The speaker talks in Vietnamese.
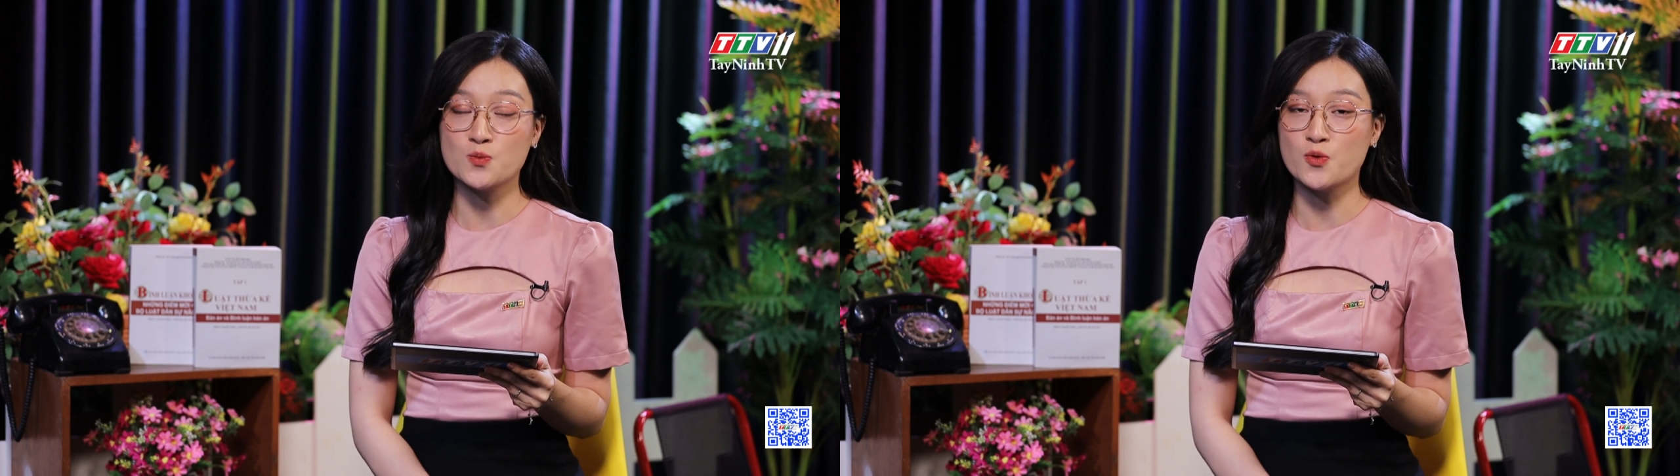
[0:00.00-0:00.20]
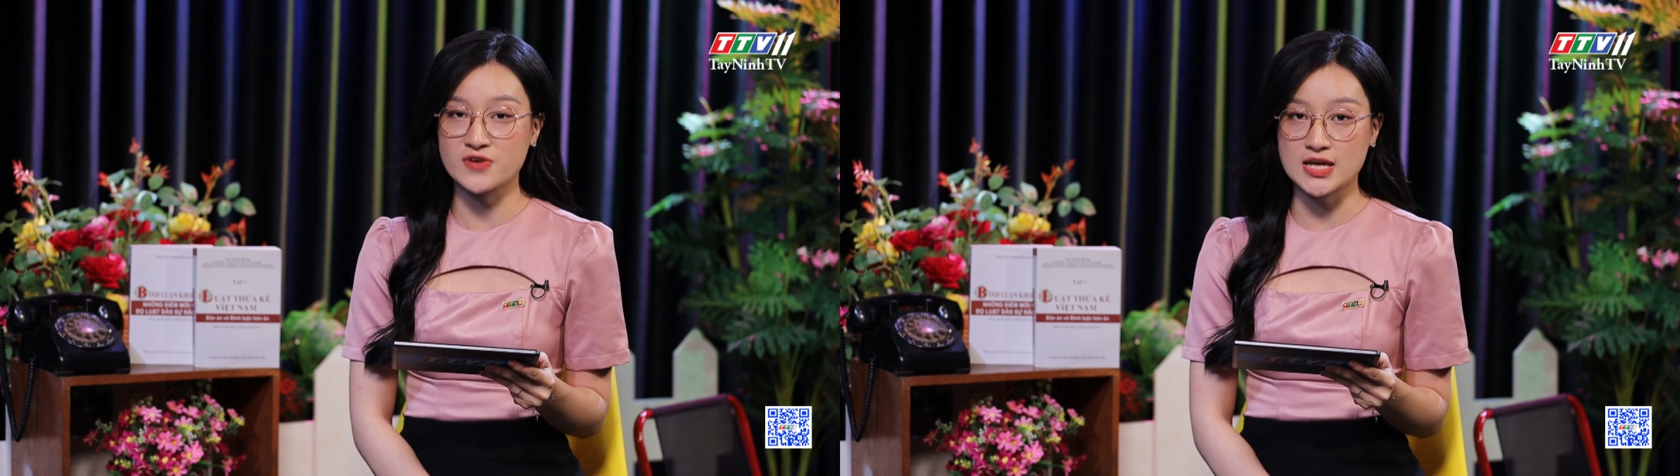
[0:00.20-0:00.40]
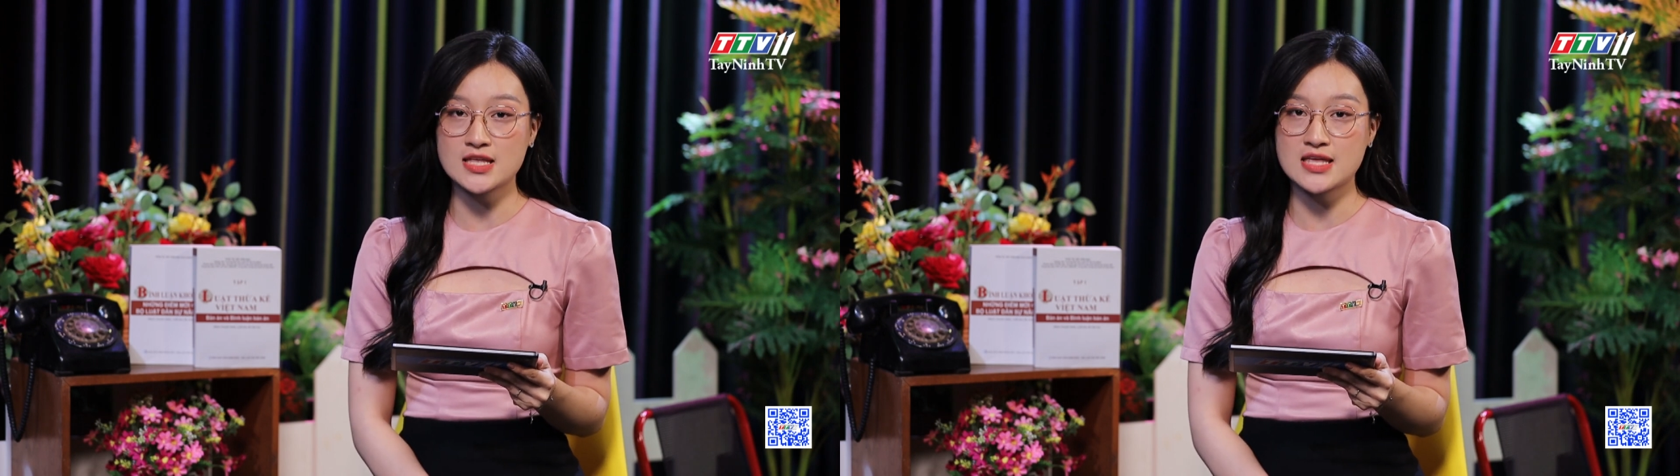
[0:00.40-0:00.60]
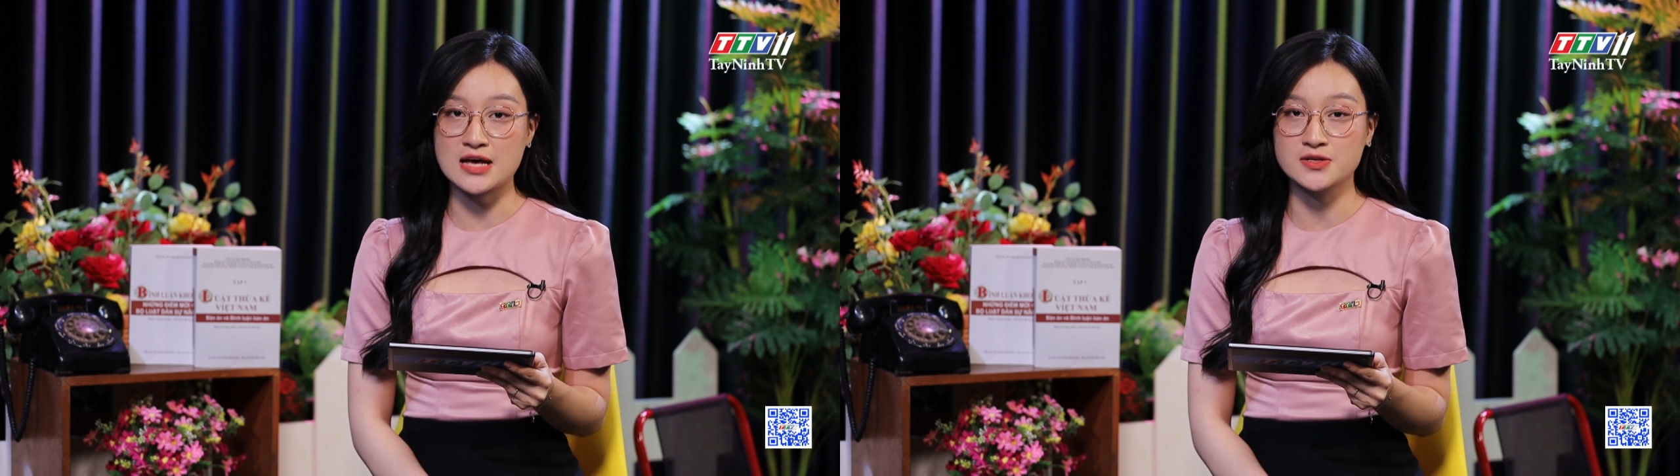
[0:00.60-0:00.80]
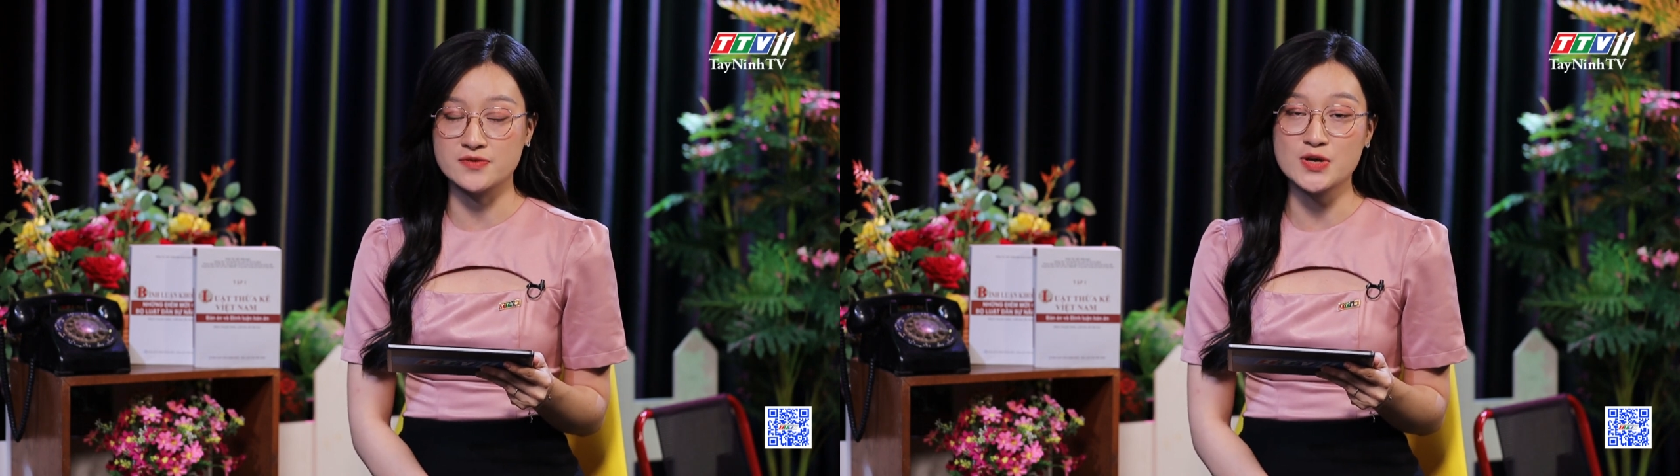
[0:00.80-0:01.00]
của một vị khán
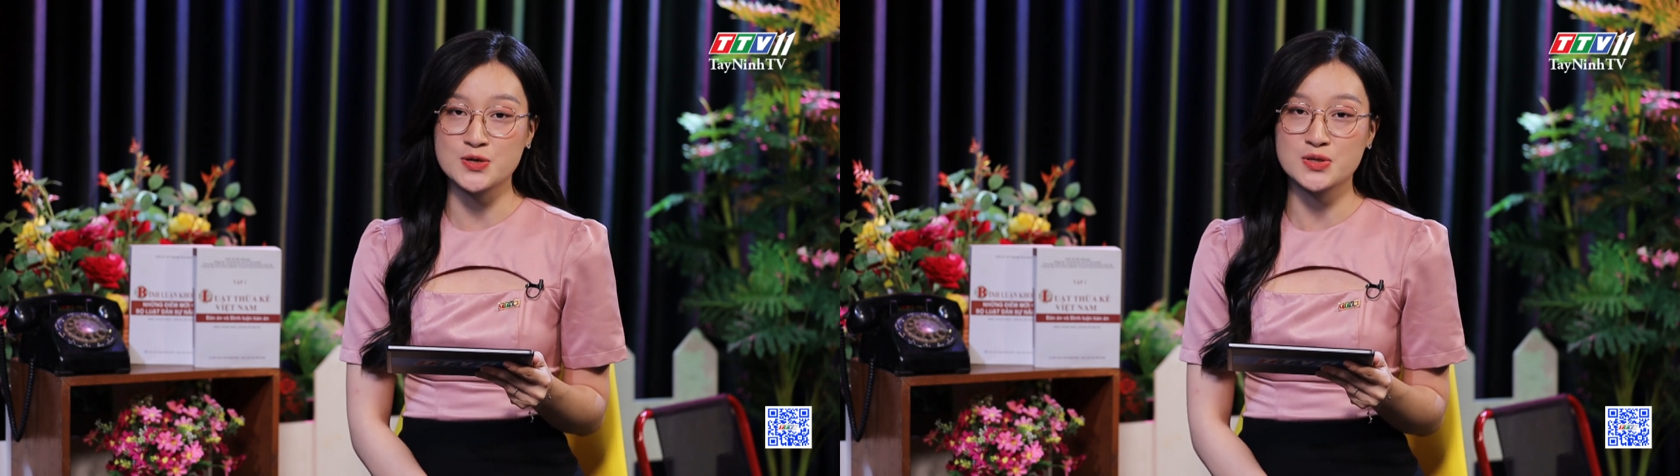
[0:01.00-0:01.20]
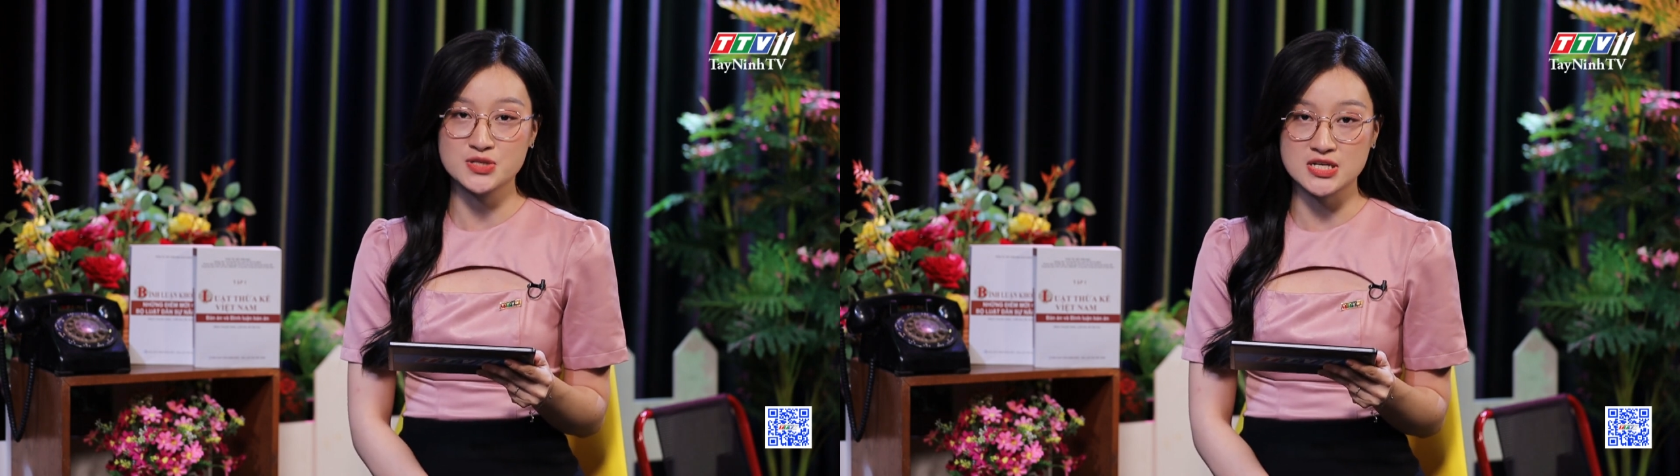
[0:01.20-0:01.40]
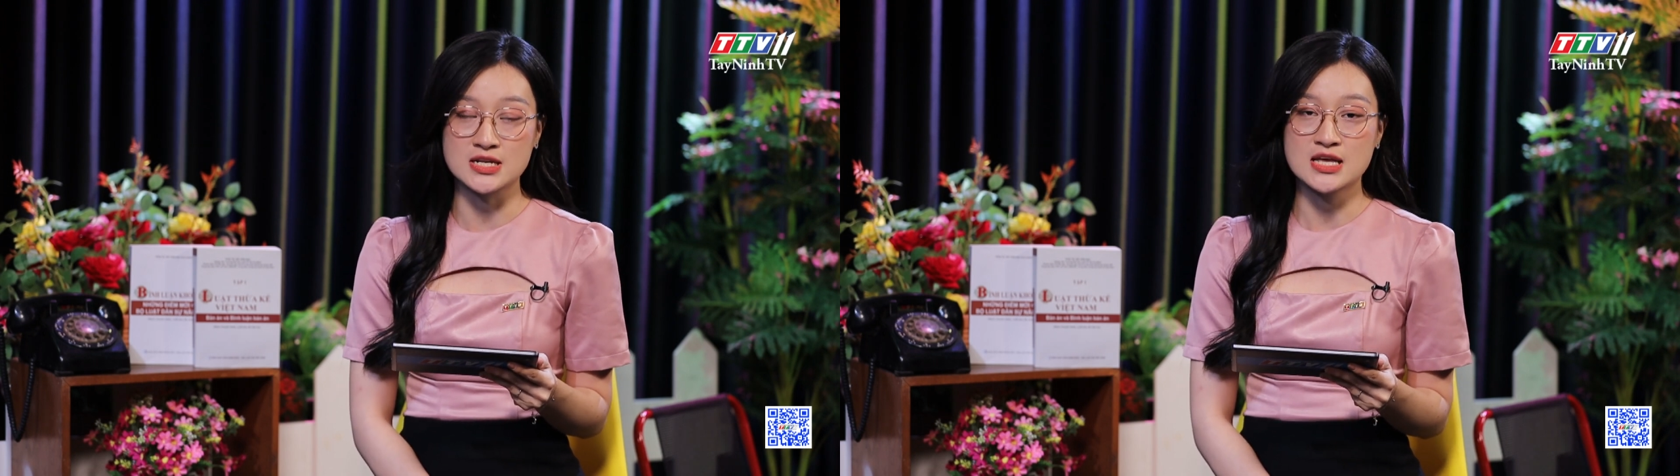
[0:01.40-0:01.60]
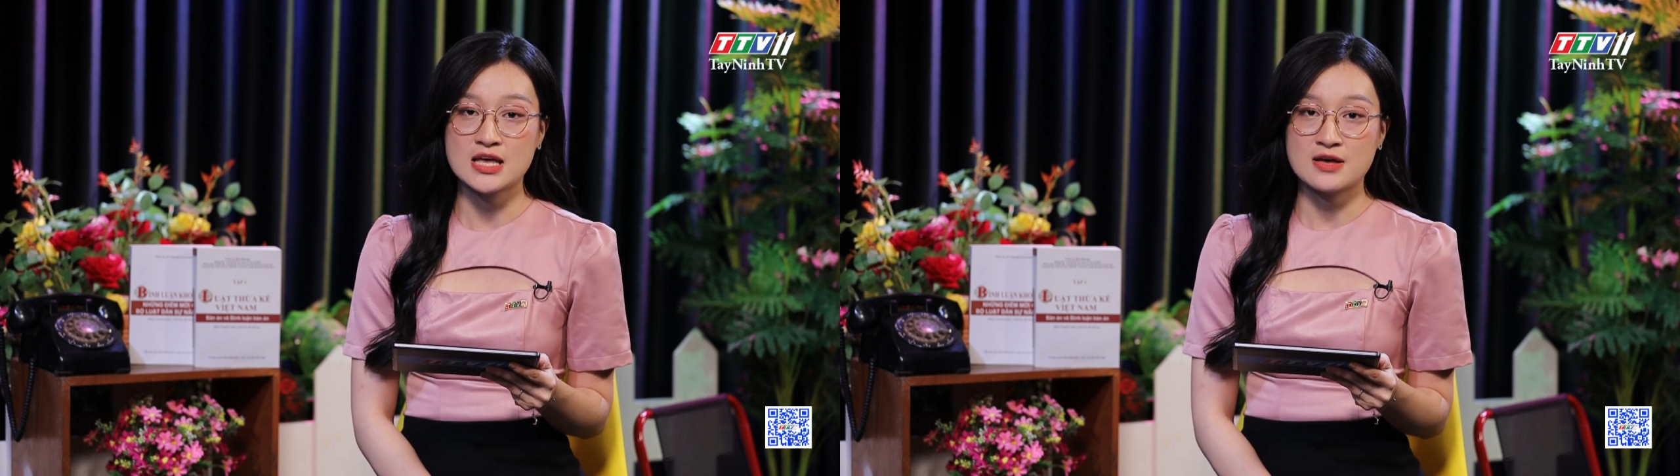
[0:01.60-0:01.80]
giả gửi về cho chương trình